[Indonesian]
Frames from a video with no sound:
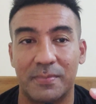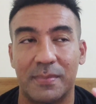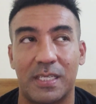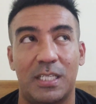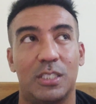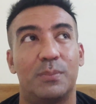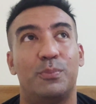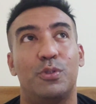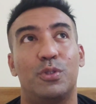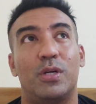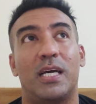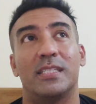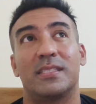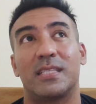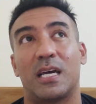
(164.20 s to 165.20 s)
Kalau
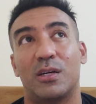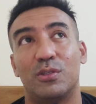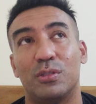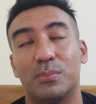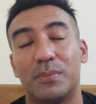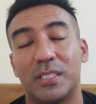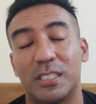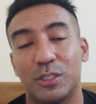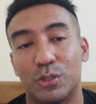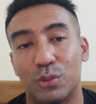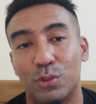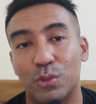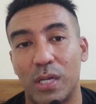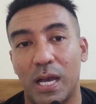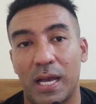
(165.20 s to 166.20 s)
puluhan tahun
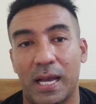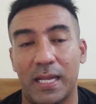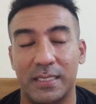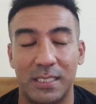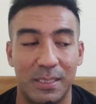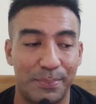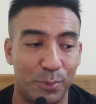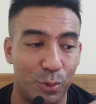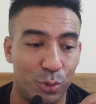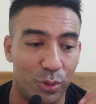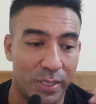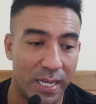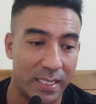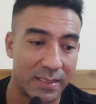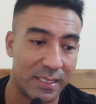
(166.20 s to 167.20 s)
begitu akan
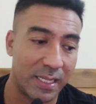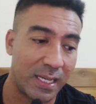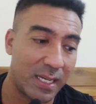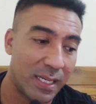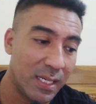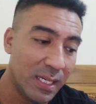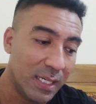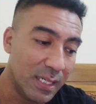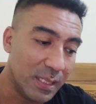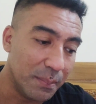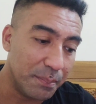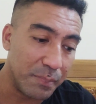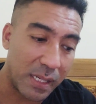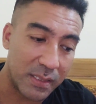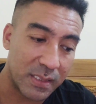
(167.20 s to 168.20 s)
dipukul rata,
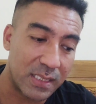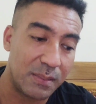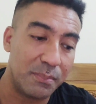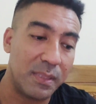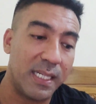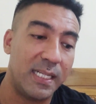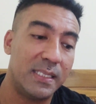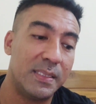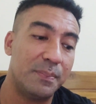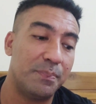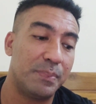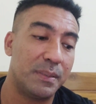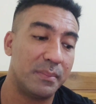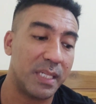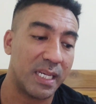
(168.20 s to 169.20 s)
maksimal
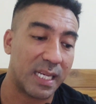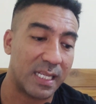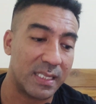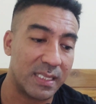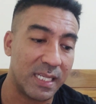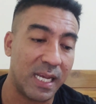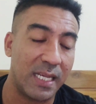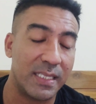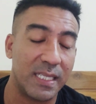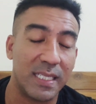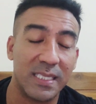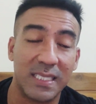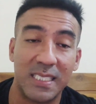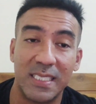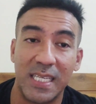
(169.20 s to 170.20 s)
pembayarannya adalah
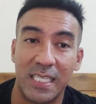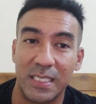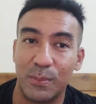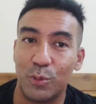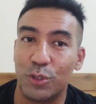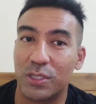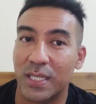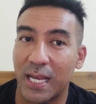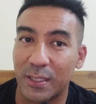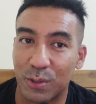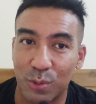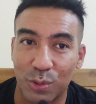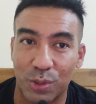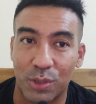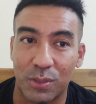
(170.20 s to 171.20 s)

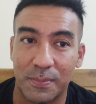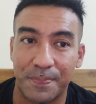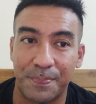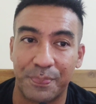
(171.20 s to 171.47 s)
3100.